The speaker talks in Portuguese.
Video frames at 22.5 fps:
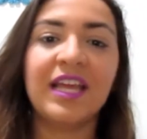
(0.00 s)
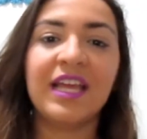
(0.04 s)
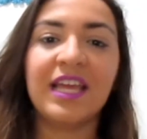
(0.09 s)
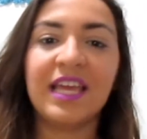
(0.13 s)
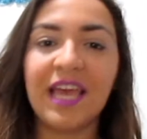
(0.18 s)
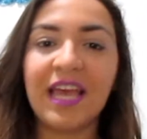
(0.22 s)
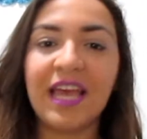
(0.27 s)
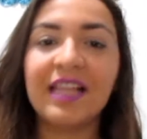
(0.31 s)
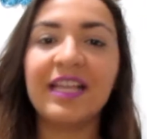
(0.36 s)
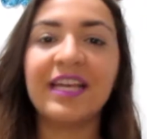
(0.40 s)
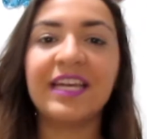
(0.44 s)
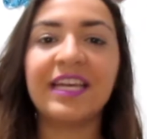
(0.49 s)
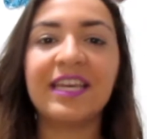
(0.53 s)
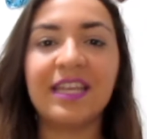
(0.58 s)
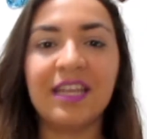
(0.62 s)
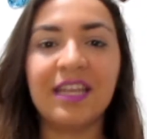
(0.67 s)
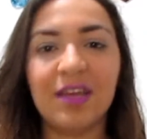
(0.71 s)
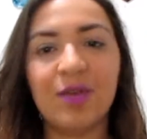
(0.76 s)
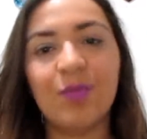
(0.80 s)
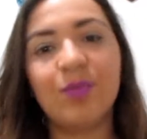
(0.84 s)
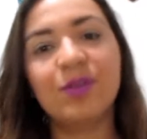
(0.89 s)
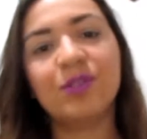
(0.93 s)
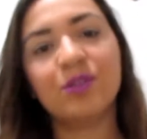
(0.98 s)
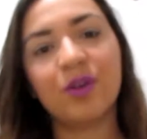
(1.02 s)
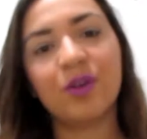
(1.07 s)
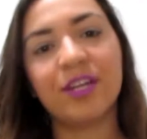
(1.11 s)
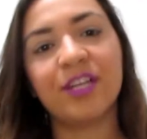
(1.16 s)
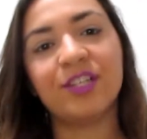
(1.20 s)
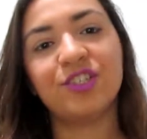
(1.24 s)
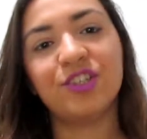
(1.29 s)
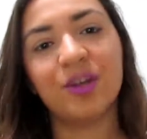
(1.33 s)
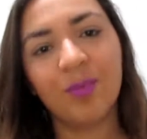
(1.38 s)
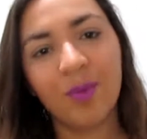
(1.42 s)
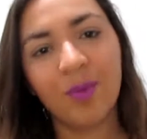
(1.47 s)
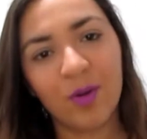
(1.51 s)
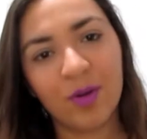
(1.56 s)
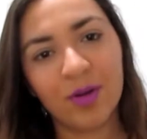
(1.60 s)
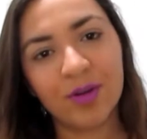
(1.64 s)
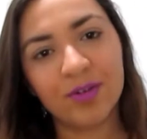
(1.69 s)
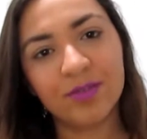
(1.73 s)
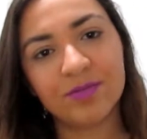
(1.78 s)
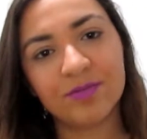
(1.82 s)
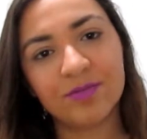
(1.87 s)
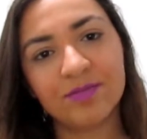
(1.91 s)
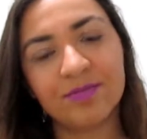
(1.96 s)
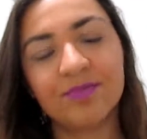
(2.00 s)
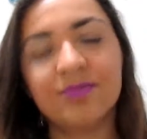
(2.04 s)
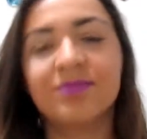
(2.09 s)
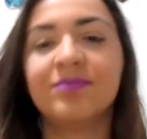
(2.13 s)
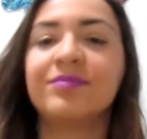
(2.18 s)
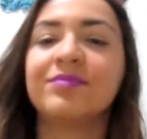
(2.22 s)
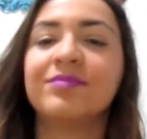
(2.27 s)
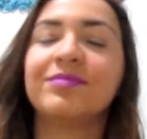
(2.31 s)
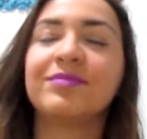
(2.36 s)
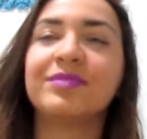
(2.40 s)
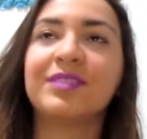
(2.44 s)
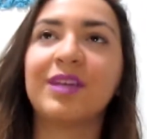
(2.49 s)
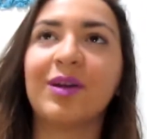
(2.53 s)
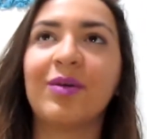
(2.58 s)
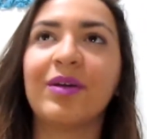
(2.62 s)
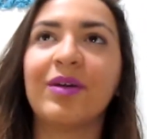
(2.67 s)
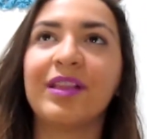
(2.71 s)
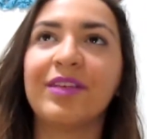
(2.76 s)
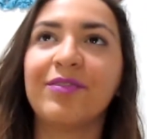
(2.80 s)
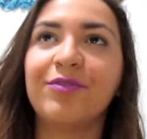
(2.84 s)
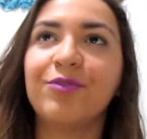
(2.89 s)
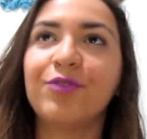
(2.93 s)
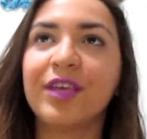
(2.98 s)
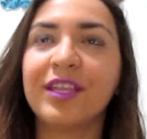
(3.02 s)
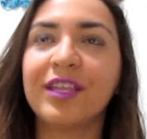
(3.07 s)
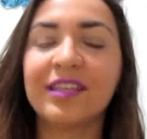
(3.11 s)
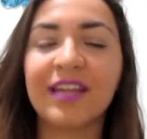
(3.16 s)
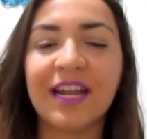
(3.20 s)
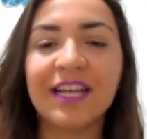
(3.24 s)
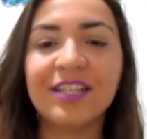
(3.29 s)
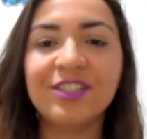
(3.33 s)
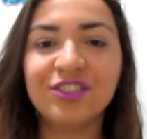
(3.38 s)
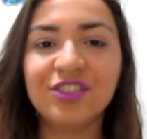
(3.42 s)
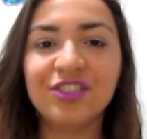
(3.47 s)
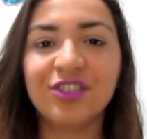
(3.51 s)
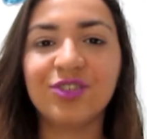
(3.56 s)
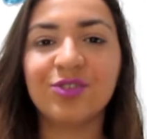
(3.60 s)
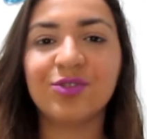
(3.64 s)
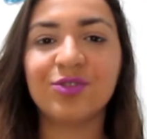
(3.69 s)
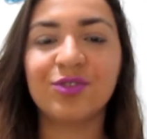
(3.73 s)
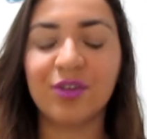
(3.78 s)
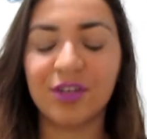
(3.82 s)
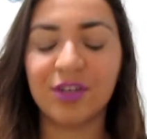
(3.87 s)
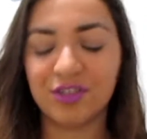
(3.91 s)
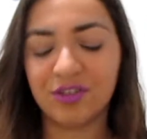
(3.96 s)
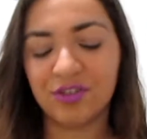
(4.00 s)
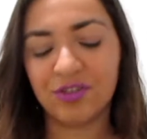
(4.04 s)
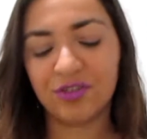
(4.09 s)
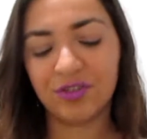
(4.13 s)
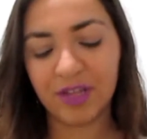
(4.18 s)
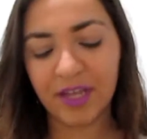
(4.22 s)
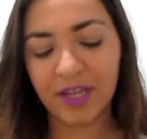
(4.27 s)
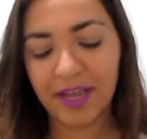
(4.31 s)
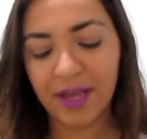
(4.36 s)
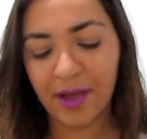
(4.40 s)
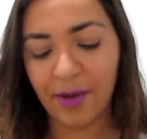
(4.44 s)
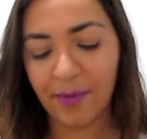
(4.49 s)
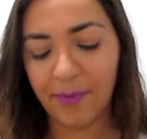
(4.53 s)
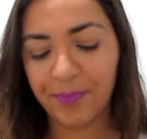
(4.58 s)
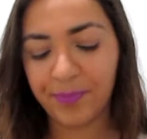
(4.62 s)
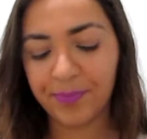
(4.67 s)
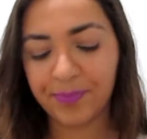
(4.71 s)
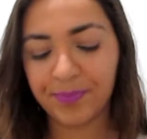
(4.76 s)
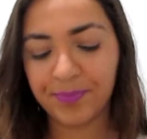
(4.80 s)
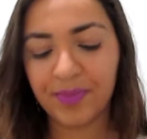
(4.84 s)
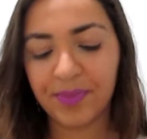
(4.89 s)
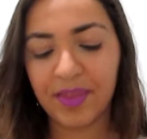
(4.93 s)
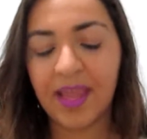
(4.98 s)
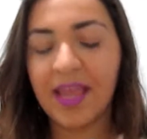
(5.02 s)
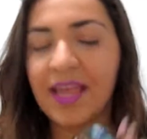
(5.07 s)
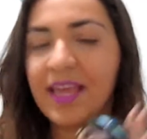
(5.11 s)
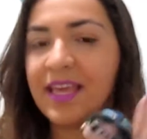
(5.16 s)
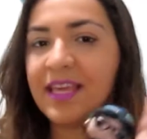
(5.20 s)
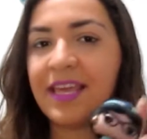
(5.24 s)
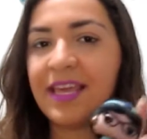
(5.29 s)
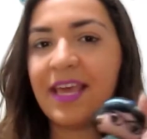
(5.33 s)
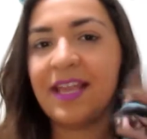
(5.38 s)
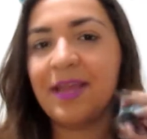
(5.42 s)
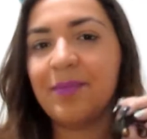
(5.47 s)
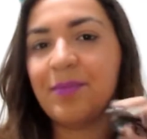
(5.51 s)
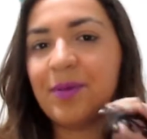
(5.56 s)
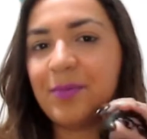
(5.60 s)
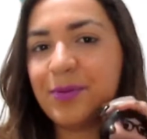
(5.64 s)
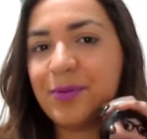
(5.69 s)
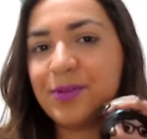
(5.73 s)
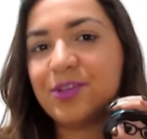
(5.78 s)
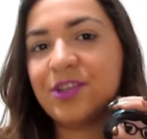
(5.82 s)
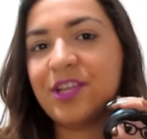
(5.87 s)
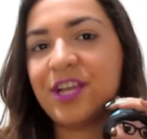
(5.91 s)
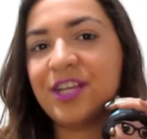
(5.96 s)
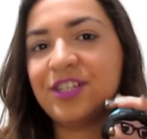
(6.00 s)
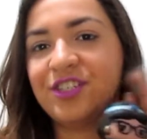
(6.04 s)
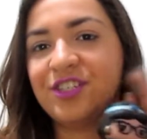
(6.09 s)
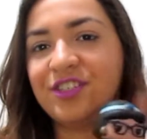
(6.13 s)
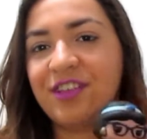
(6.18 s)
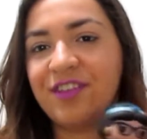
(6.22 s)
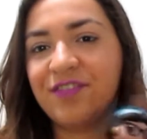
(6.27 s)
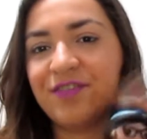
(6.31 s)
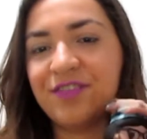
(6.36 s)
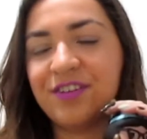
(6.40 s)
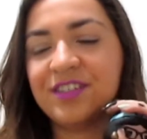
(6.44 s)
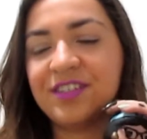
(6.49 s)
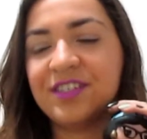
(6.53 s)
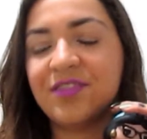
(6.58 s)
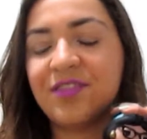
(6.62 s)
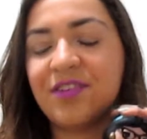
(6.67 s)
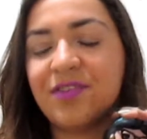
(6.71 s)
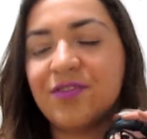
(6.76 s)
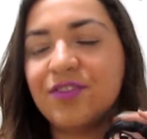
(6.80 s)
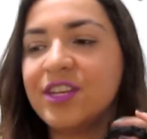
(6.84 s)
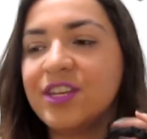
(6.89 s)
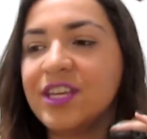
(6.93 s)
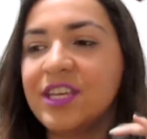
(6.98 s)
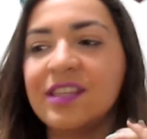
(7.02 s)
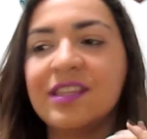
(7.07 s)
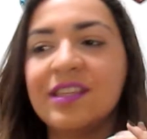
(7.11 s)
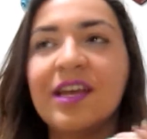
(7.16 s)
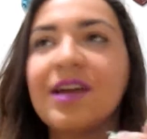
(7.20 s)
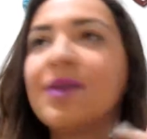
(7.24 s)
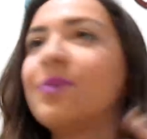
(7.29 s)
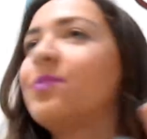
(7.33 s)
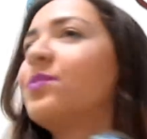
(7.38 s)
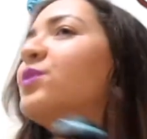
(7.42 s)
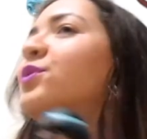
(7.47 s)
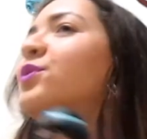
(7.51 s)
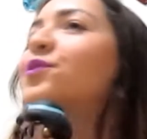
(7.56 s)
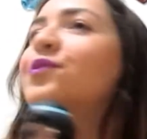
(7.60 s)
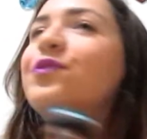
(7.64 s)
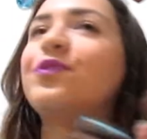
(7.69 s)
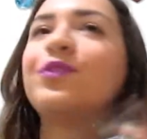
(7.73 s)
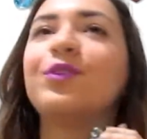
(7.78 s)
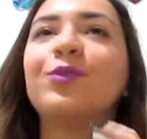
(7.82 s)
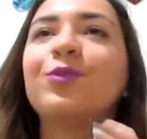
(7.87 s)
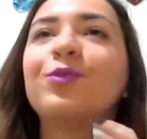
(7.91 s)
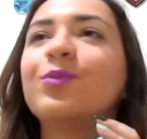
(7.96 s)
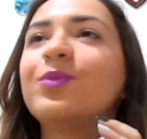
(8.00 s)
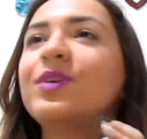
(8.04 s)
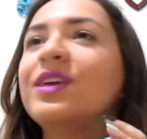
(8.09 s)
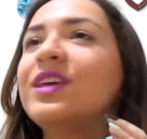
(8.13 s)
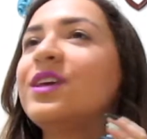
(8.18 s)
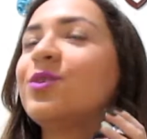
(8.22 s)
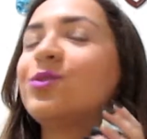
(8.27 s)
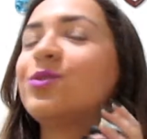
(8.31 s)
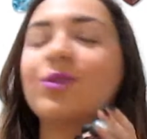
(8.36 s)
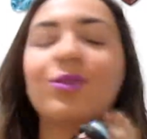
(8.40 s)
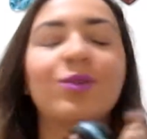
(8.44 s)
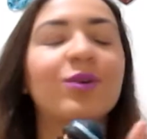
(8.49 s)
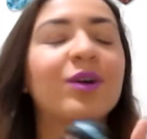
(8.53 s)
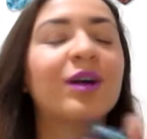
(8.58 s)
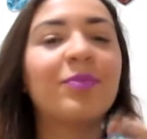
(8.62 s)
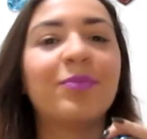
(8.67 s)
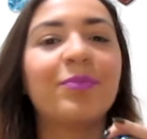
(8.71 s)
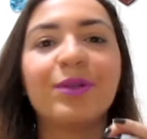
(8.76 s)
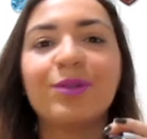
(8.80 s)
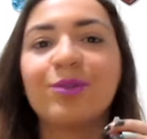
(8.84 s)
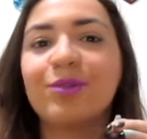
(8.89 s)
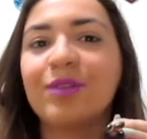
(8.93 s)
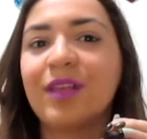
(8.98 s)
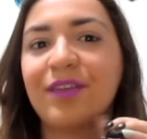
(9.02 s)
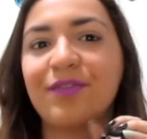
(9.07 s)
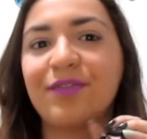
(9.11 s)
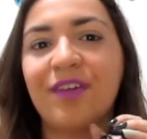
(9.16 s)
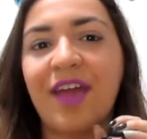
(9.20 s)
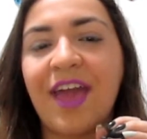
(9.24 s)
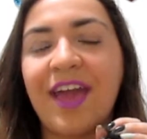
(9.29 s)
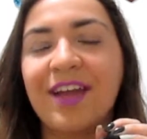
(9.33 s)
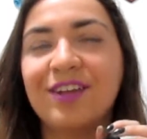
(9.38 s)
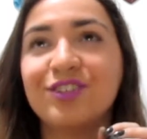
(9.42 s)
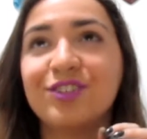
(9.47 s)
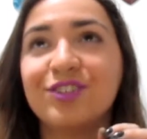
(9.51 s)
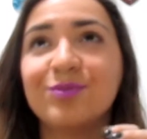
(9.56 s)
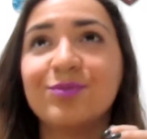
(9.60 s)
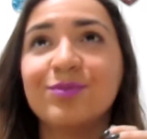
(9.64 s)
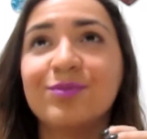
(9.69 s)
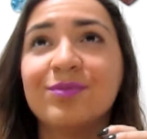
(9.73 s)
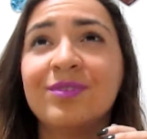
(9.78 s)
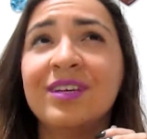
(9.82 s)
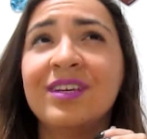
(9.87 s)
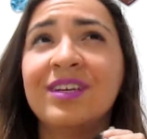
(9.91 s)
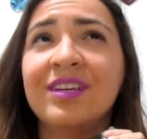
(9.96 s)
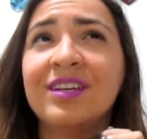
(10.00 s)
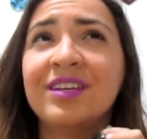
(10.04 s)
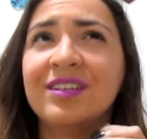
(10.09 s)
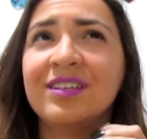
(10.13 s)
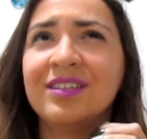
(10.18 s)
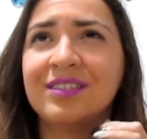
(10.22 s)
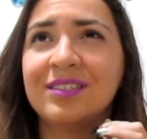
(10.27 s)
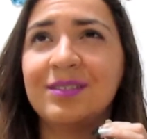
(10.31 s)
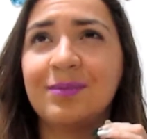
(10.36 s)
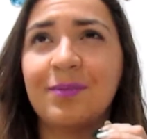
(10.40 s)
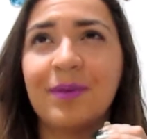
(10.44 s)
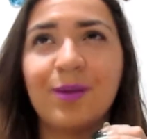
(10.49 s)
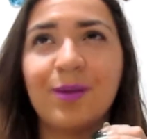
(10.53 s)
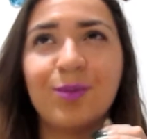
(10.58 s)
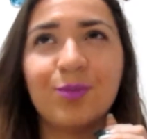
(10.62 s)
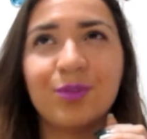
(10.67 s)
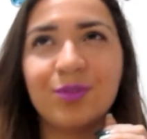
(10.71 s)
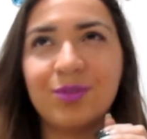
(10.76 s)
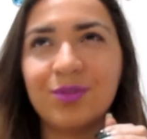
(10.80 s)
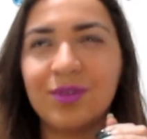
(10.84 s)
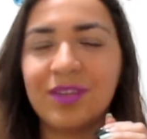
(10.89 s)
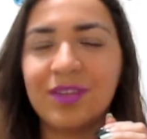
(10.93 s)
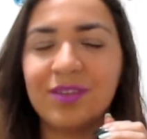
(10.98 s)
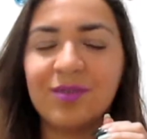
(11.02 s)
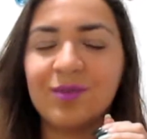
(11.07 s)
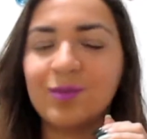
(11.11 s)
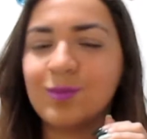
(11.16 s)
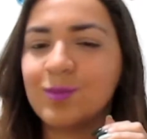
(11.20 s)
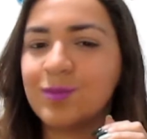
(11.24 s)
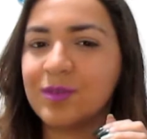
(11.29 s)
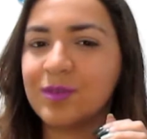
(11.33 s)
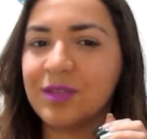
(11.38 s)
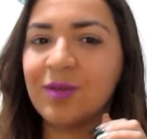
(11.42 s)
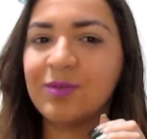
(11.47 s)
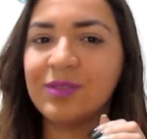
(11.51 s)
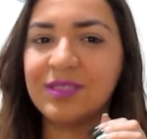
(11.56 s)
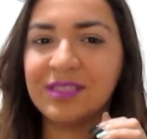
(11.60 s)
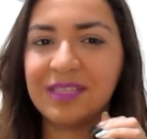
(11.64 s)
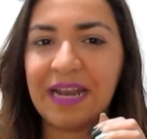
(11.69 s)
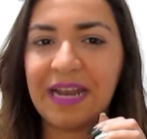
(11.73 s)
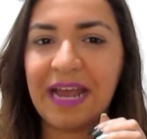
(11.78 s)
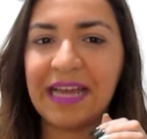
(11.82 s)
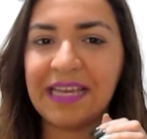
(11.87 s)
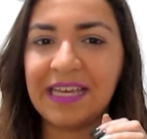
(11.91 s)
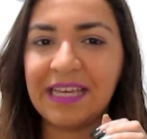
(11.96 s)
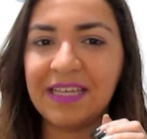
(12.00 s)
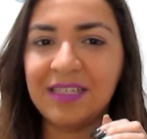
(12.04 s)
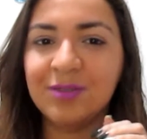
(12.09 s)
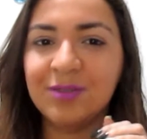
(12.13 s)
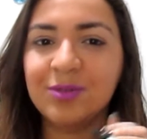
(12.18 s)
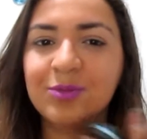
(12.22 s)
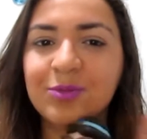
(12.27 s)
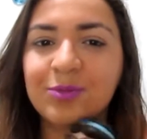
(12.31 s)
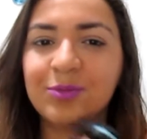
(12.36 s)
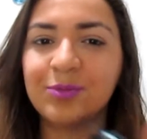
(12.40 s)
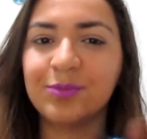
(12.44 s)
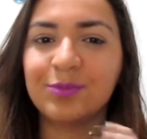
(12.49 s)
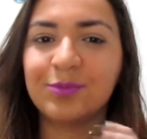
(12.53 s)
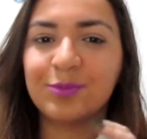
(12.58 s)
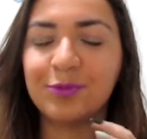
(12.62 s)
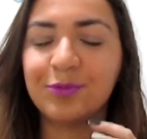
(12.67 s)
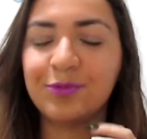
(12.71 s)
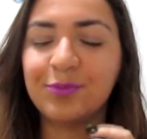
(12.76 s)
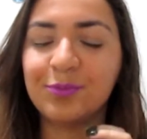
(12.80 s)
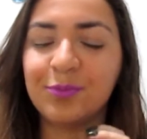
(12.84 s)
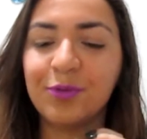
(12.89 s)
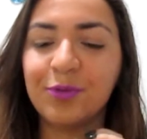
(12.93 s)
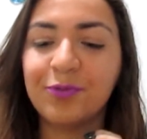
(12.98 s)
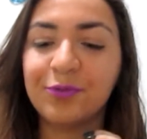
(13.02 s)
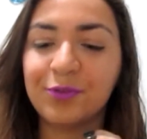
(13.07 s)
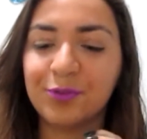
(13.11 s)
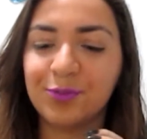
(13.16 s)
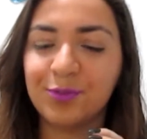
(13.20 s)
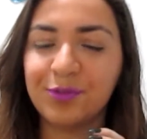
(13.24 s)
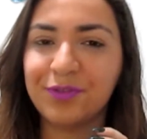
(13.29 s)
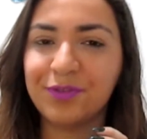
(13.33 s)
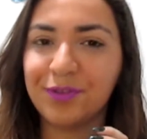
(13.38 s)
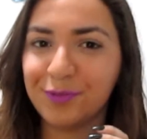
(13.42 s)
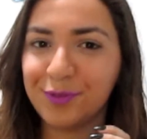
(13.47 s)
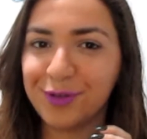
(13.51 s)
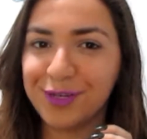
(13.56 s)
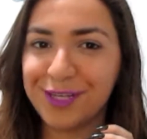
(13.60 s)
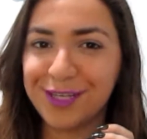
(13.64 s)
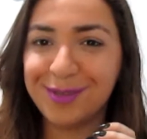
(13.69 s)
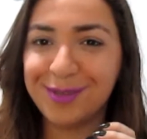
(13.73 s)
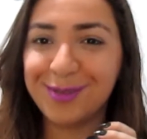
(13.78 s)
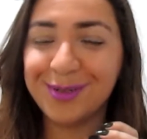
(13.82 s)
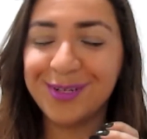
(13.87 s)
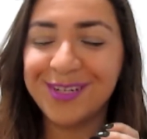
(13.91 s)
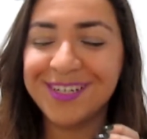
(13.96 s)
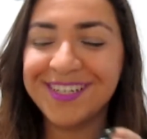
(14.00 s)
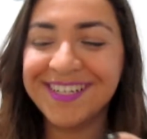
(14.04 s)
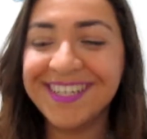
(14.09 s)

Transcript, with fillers: E ela queria uma história de amor. Então ela foi atrás disso, eu acho isso legal. E ela é minha personagem da infância favorita do filme, eu tô louca pelo live action Espero muito que não estraguem o meu filme favorito,